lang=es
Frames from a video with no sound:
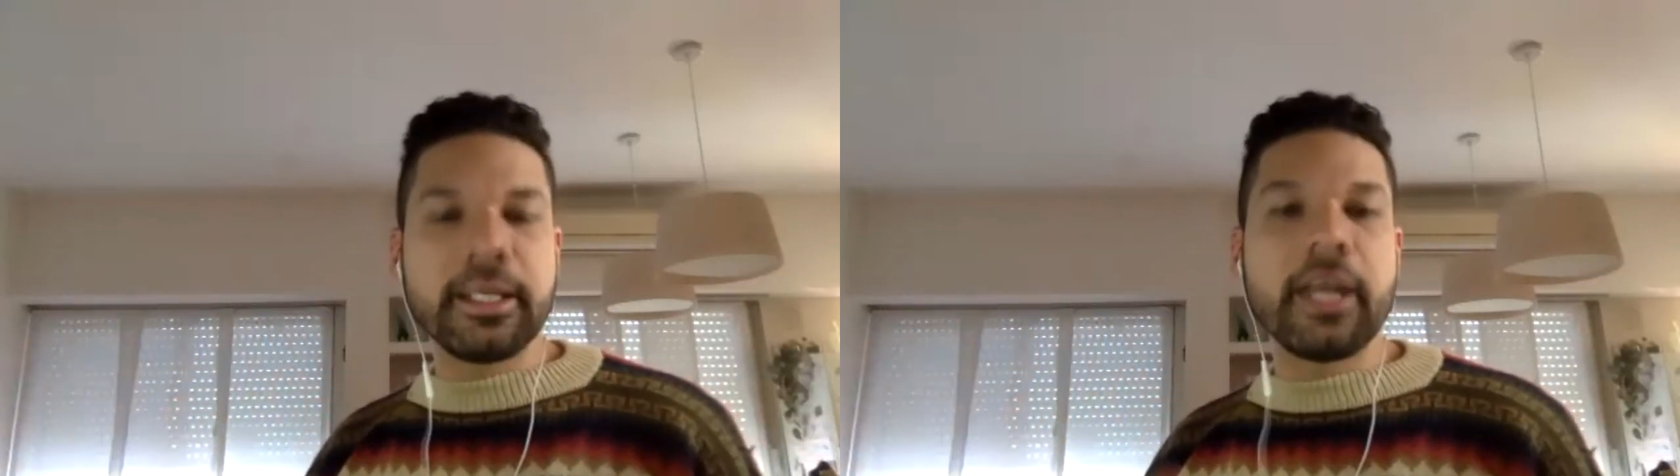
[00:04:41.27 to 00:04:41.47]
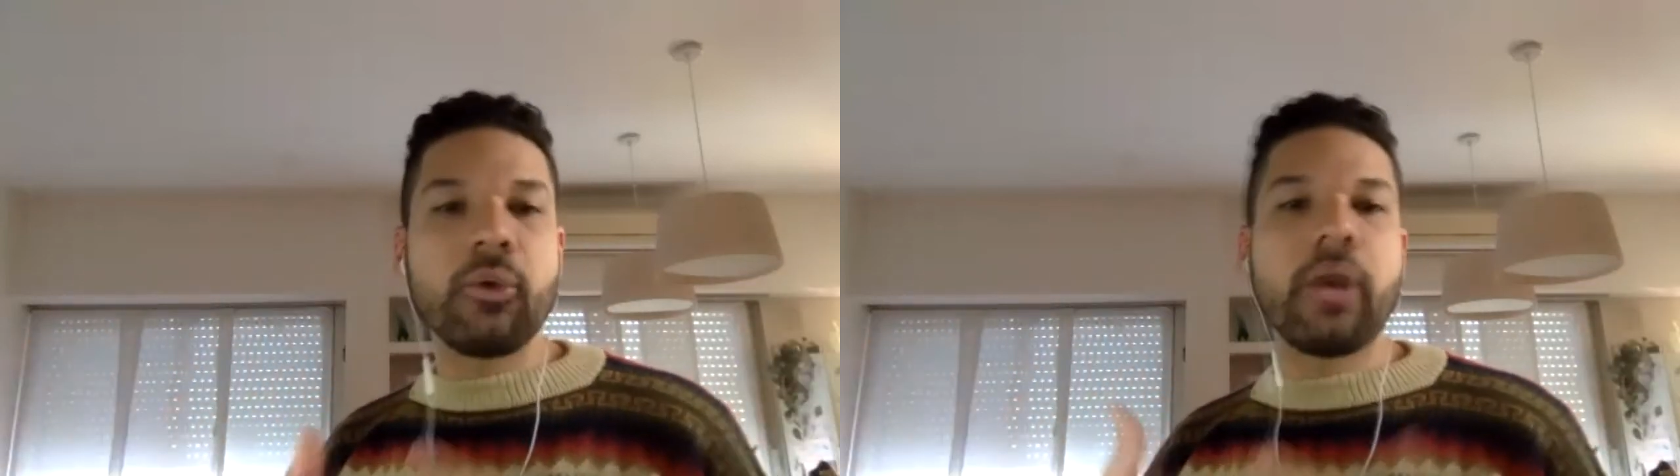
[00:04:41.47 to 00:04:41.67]

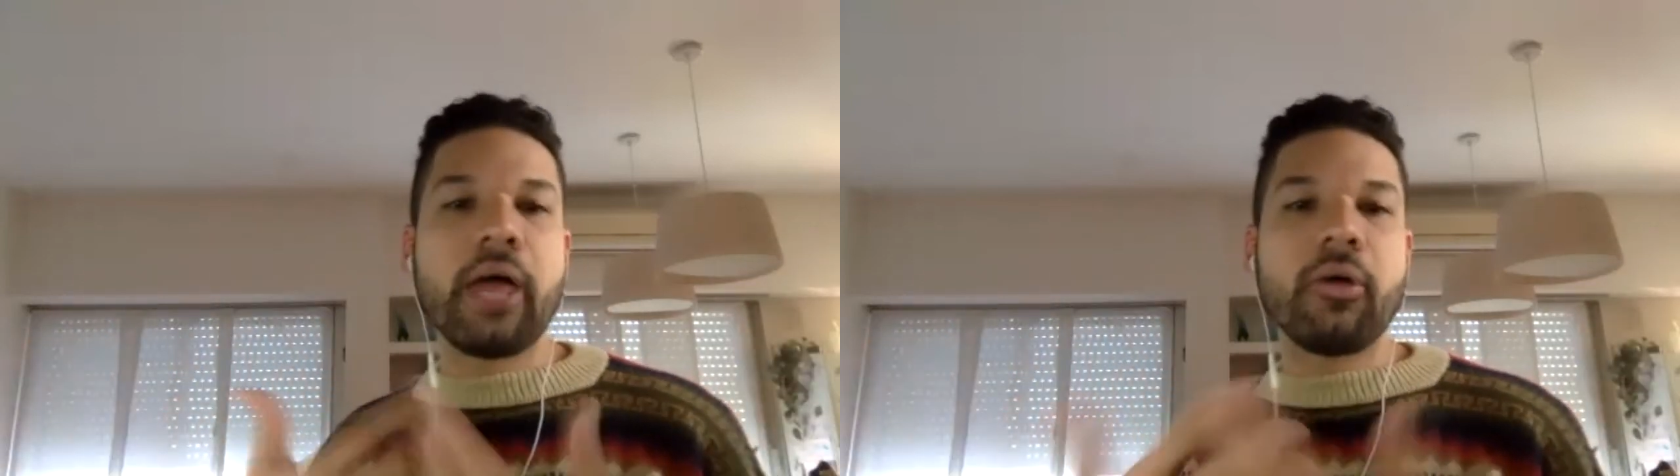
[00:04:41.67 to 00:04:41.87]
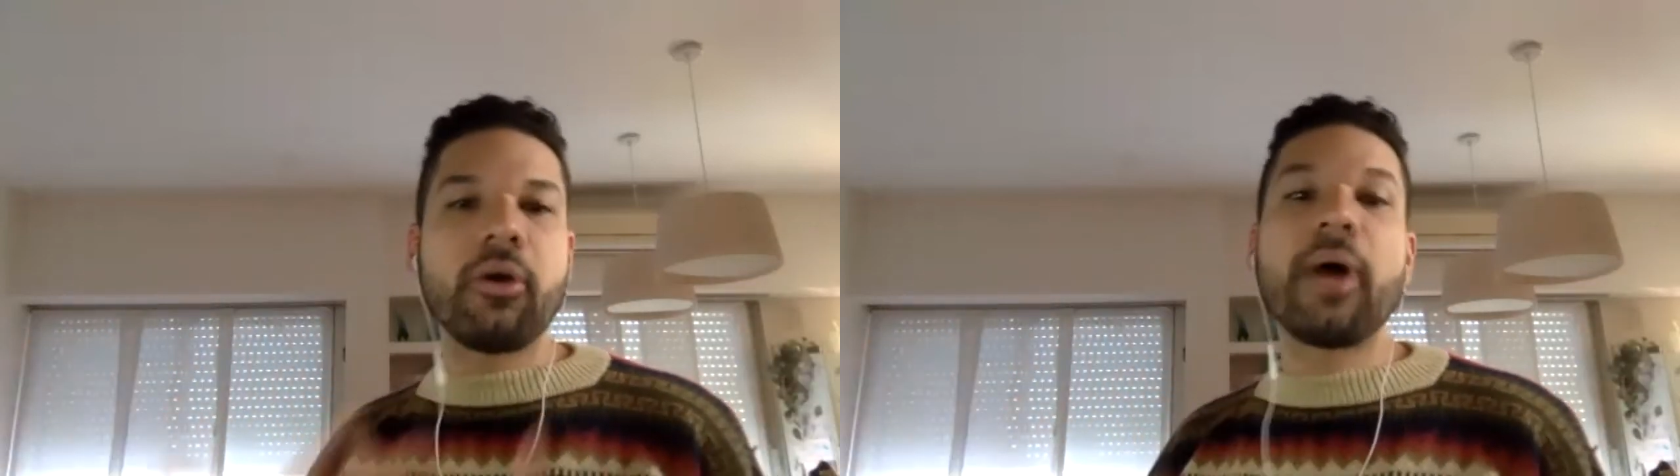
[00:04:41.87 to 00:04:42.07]
y el
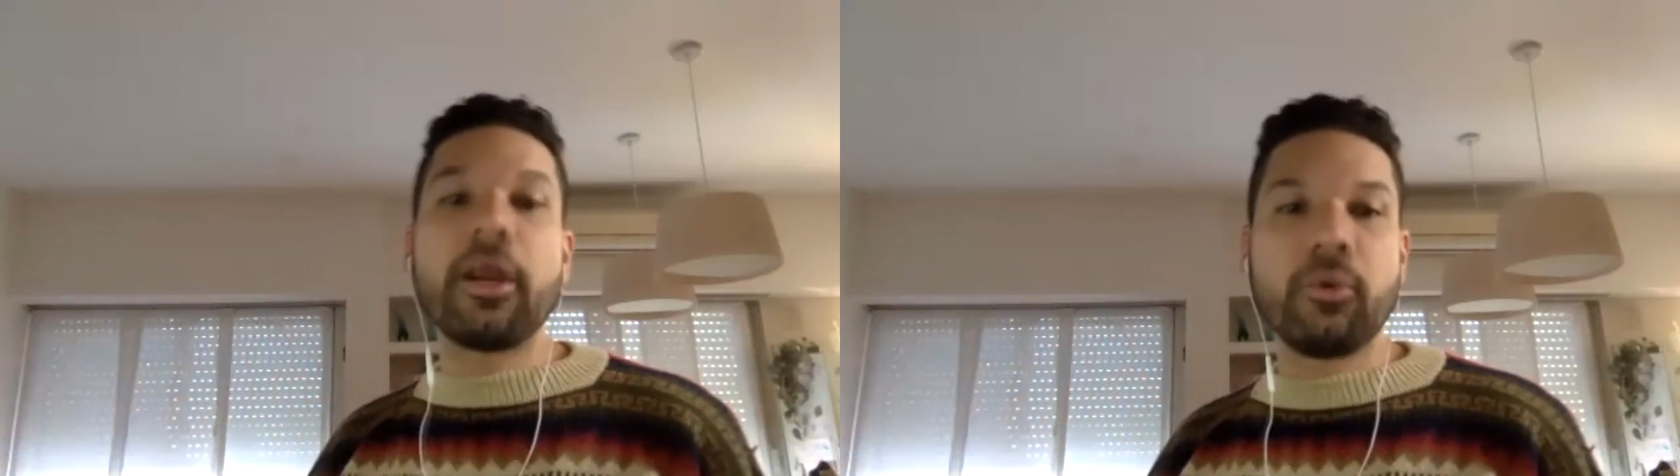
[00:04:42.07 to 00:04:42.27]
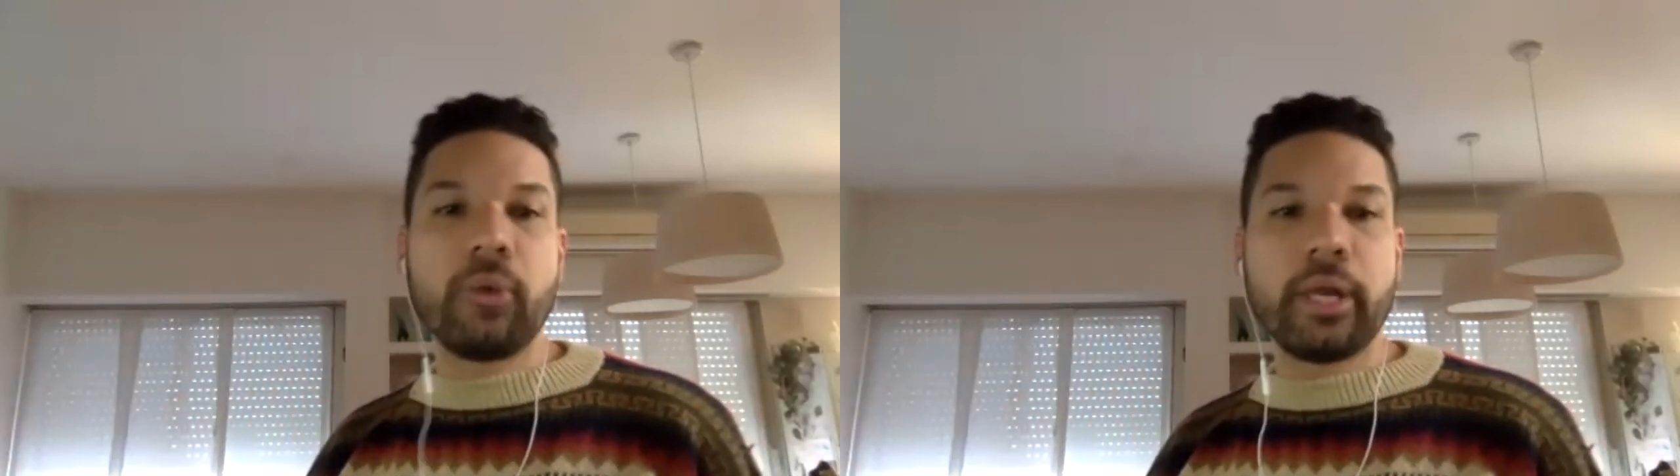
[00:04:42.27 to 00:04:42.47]
jurado
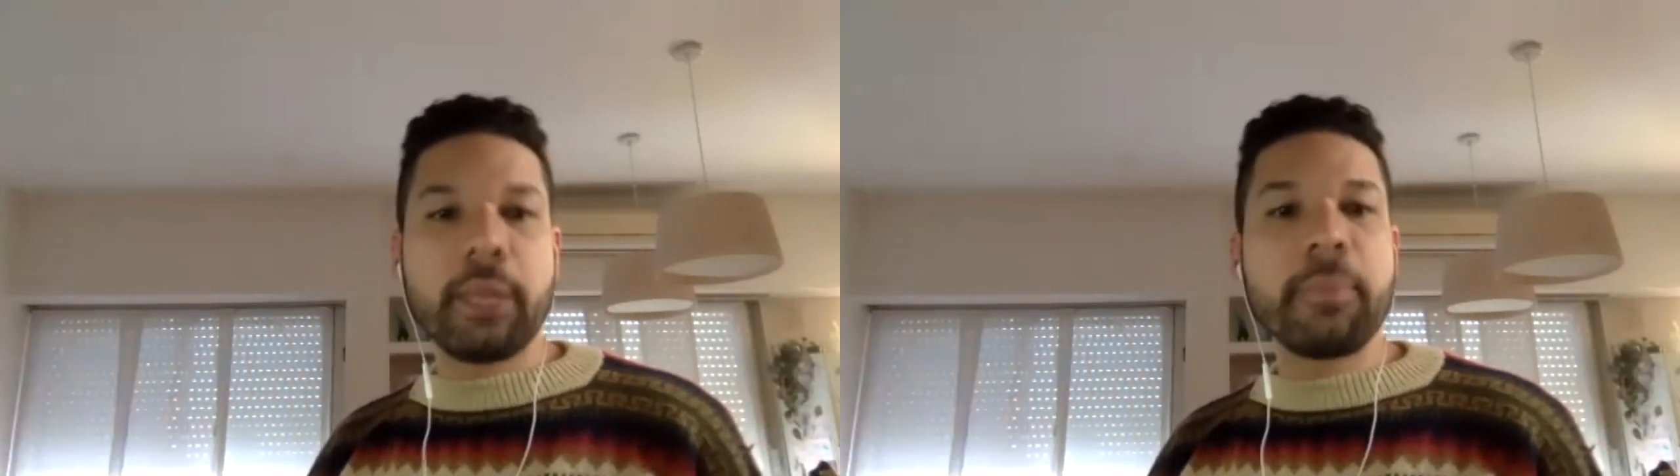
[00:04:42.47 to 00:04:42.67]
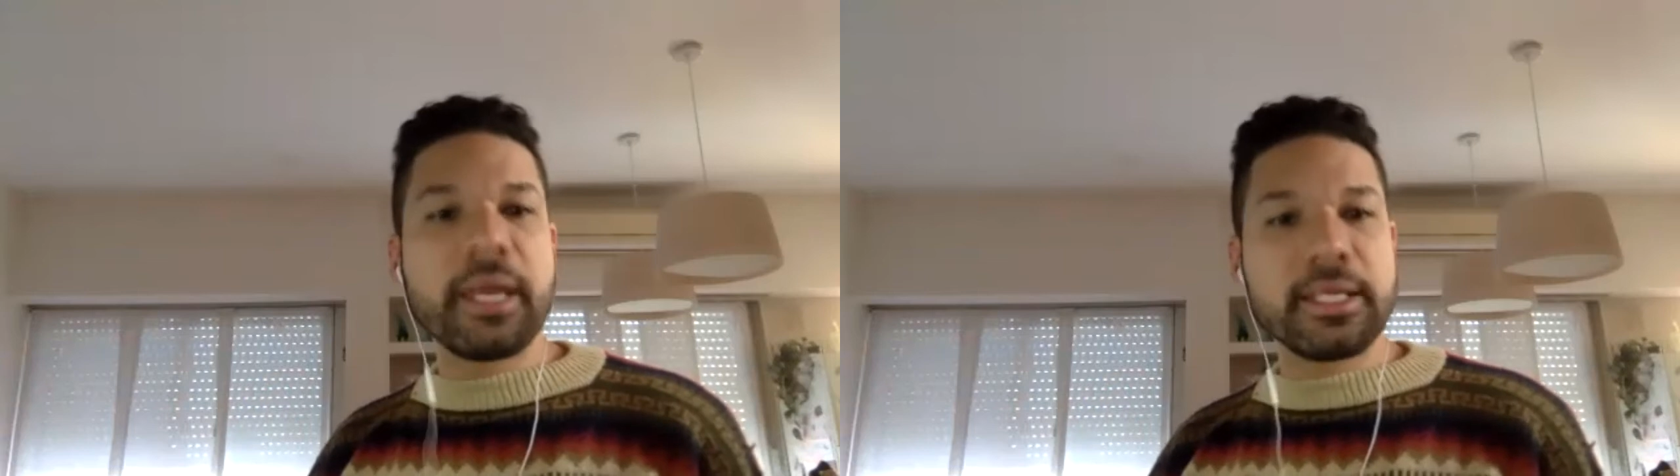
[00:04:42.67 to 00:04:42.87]
evalúa
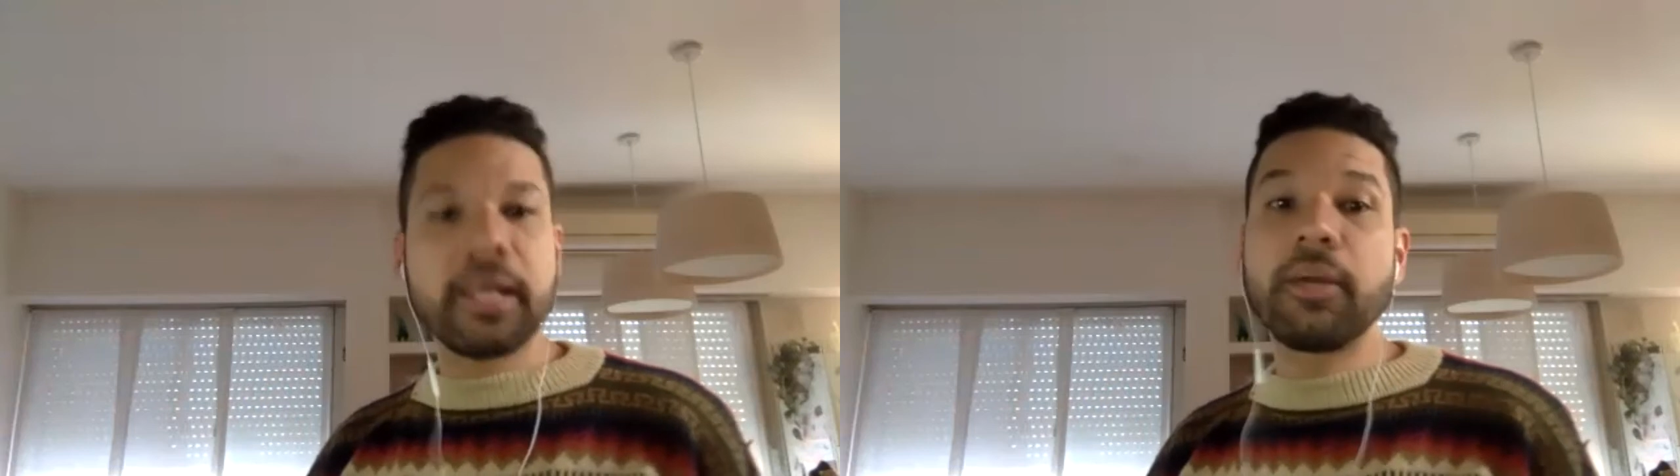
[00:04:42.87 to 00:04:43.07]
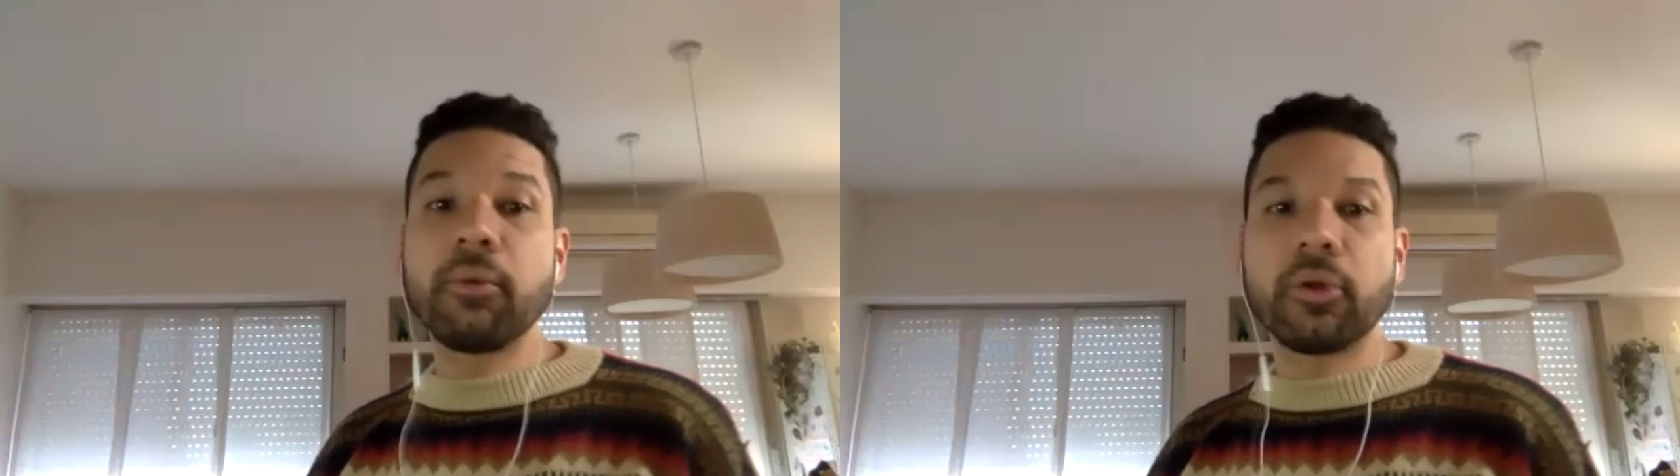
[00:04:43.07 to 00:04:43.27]
estas
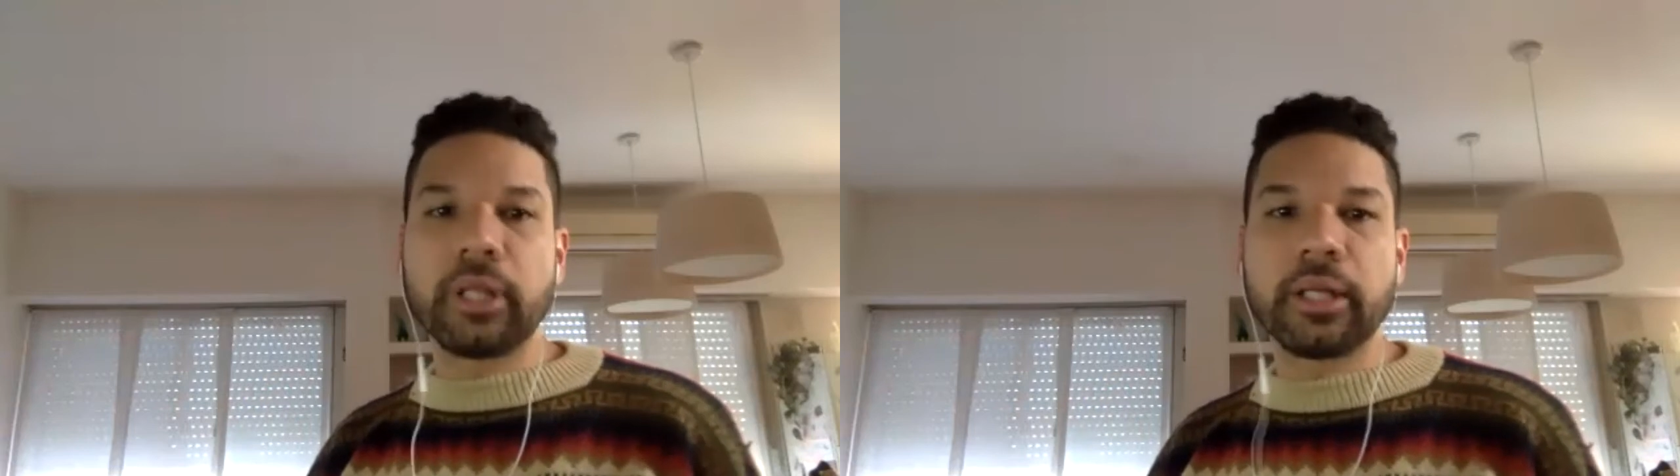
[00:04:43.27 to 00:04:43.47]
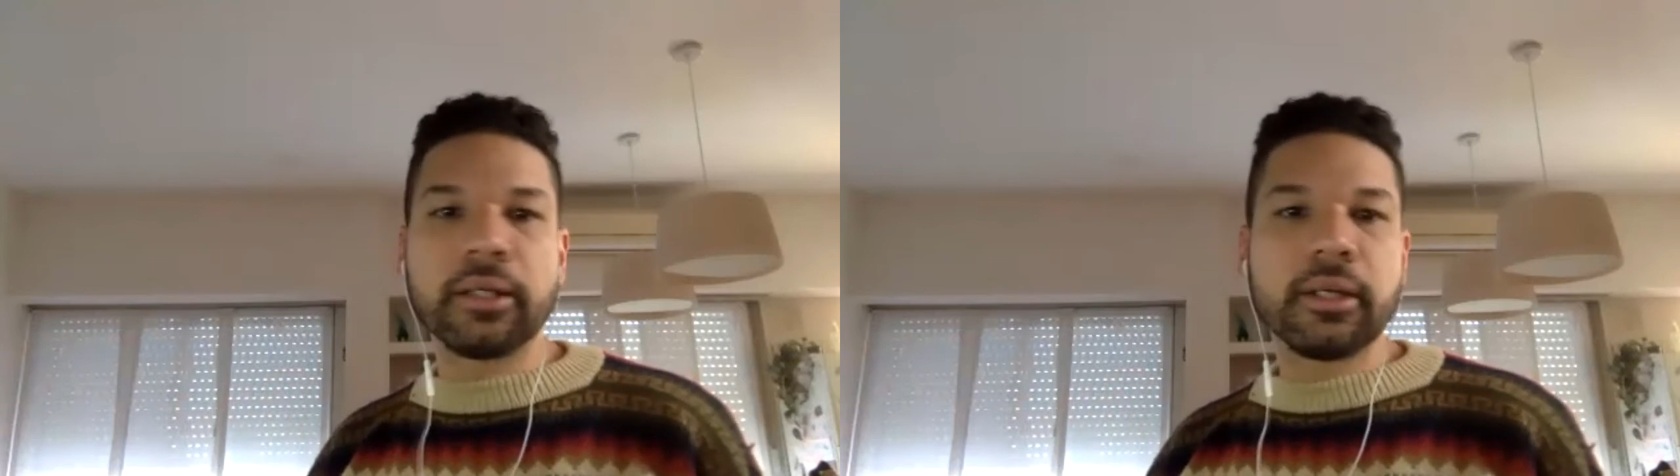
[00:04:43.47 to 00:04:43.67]
piezas y vota